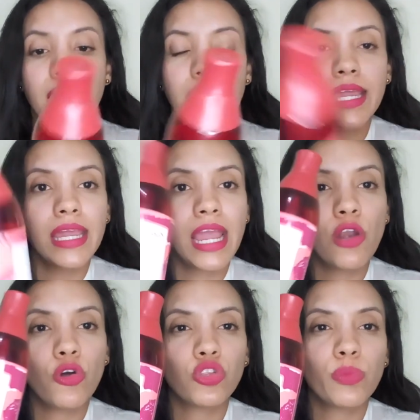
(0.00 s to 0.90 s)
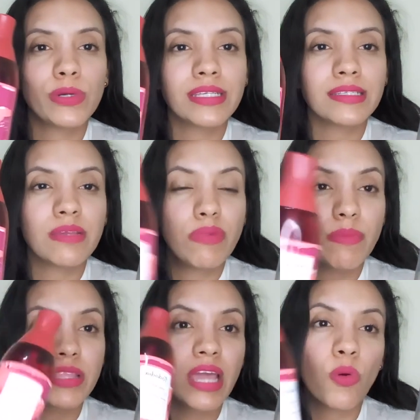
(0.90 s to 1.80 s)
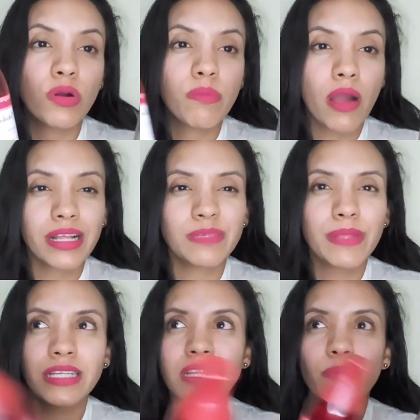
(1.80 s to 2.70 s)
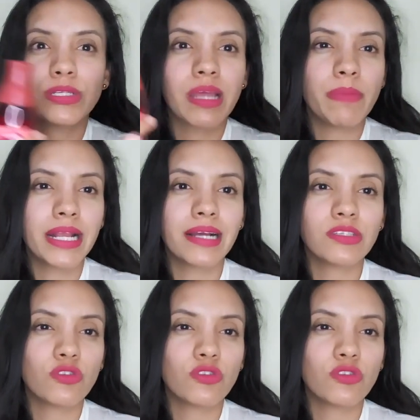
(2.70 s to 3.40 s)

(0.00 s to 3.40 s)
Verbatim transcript: Y el otro pues es simplemente un body splash que pues te aplicas,